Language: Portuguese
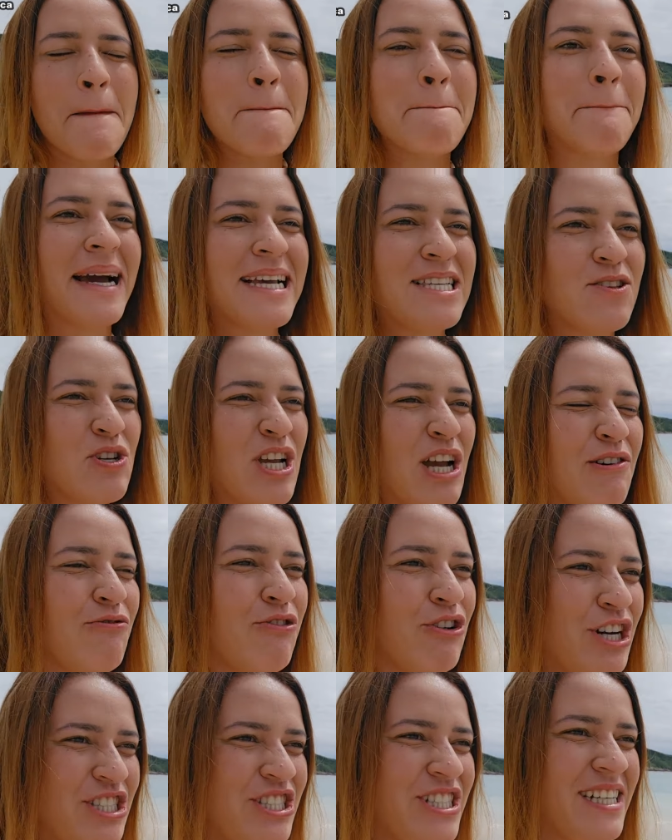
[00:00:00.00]
Mas eu já vou
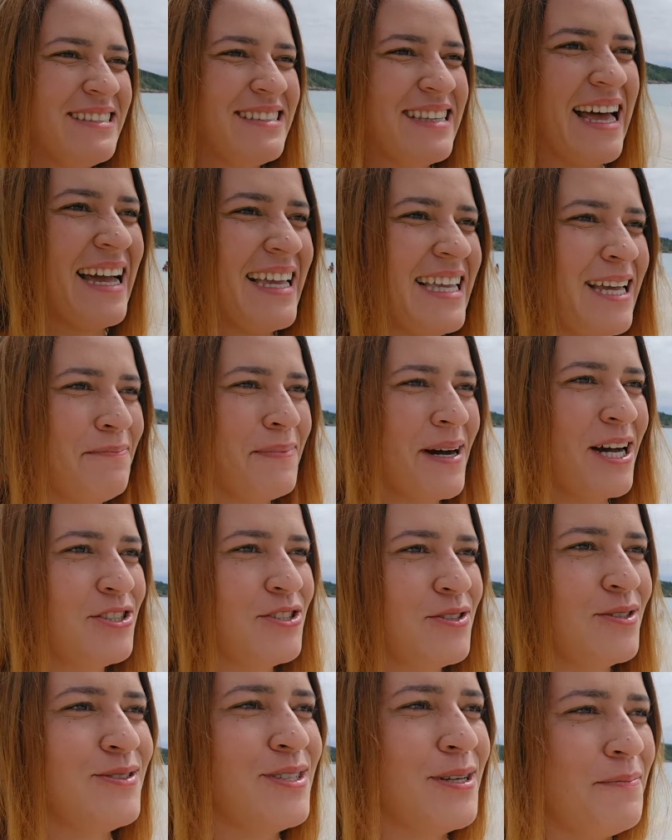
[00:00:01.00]
adiantar que a partir
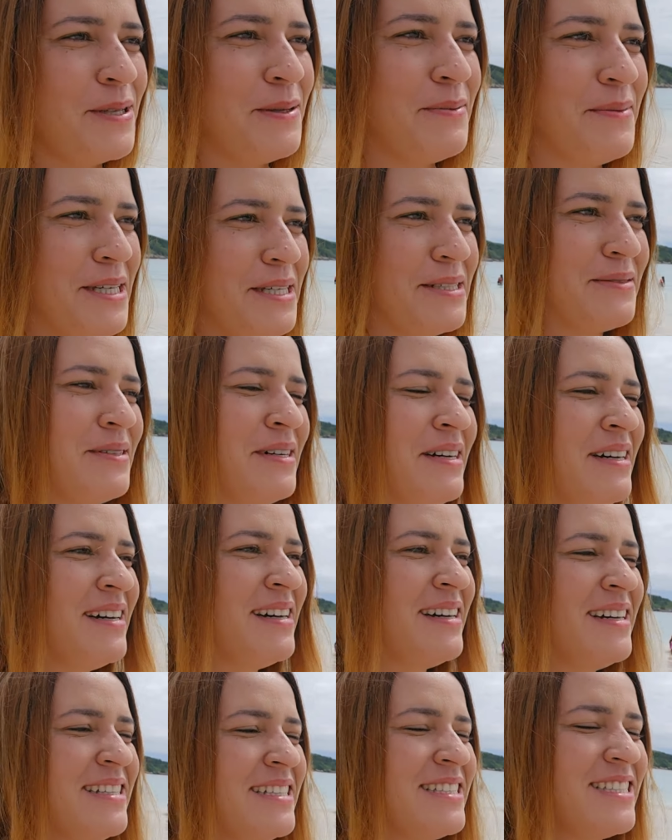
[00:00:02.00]
do dia
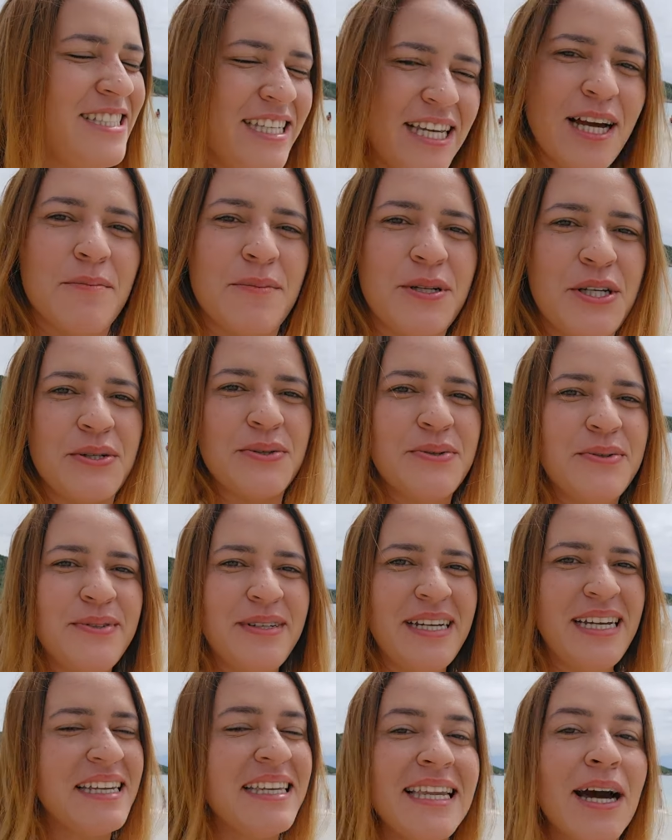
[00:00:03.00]
1 de abril,
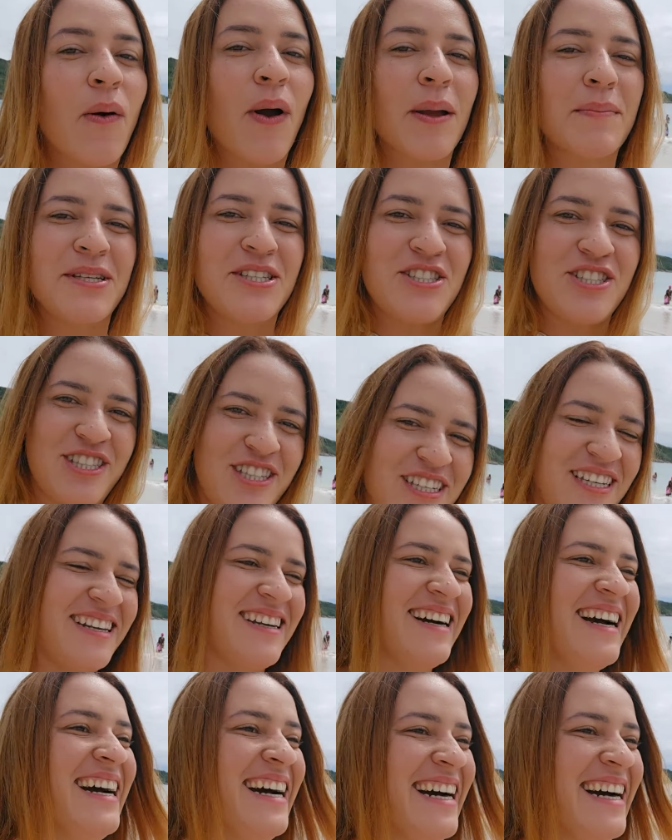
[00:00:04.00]
não é mentira,